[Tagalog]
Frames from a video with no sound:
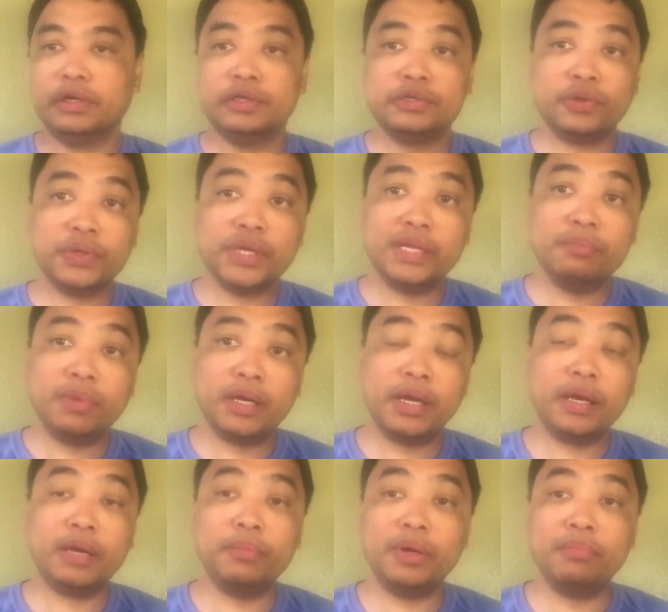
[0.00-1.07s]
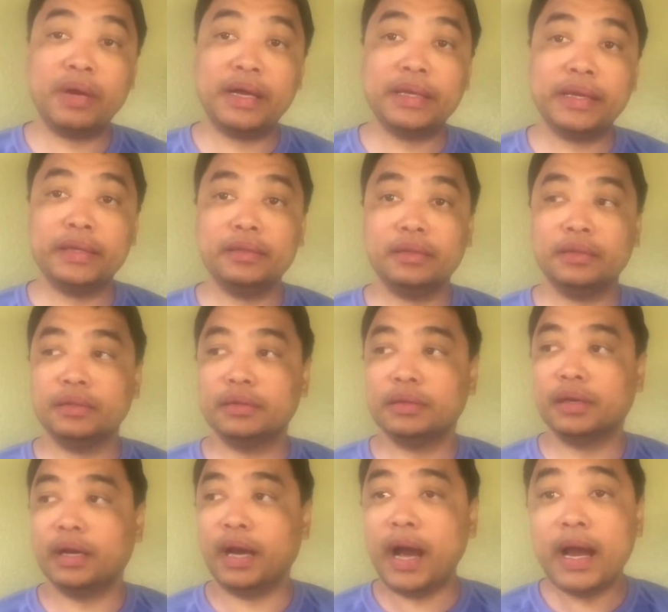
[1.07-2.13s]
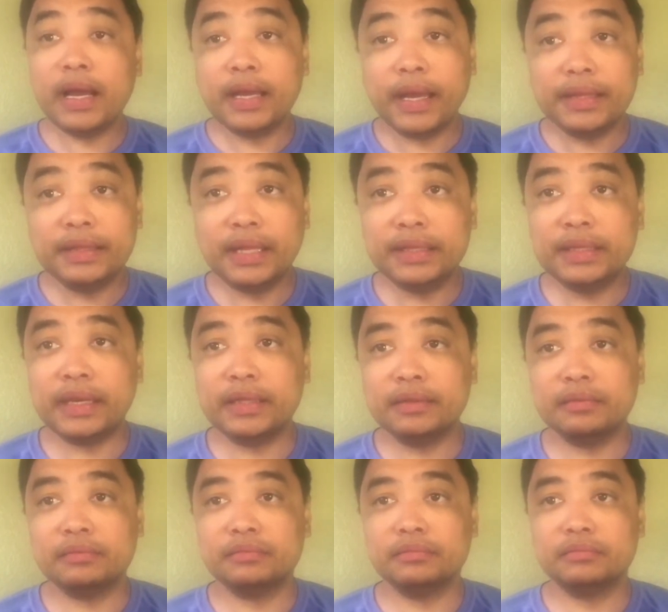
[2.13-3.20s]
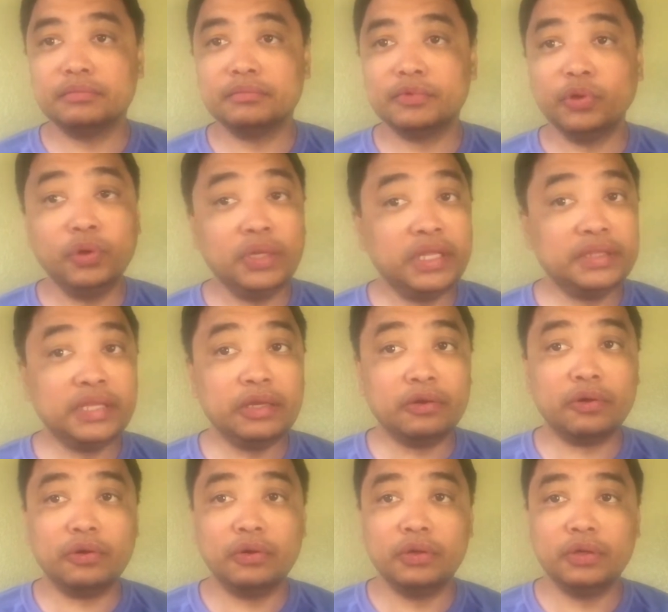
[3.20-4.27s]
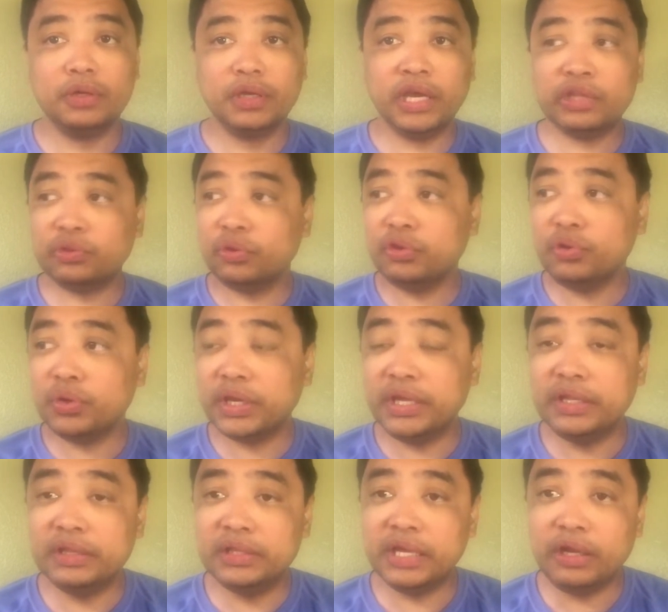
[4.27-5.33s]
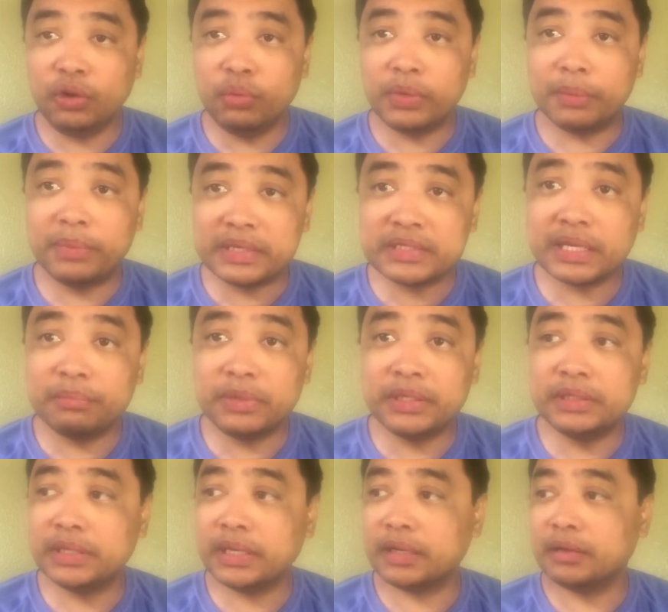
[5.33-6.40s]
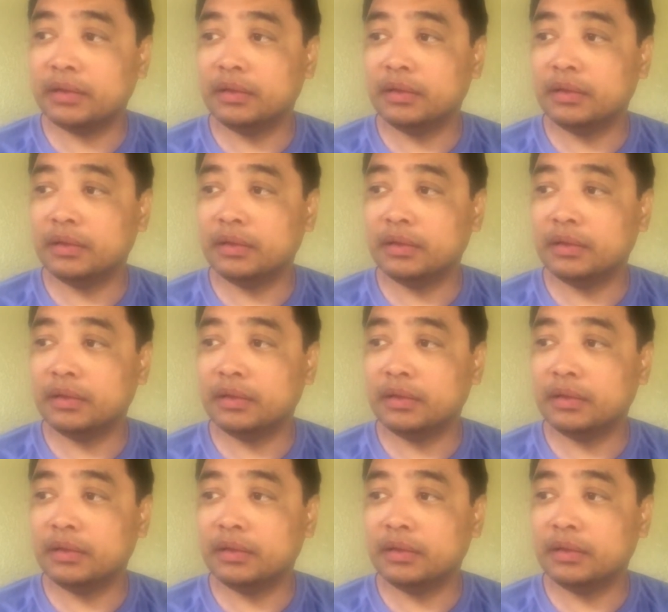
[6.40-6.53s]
So yan mga kababayan, ang ganda niyan. Ulitin ko, ito yung hindi lumabas sa media.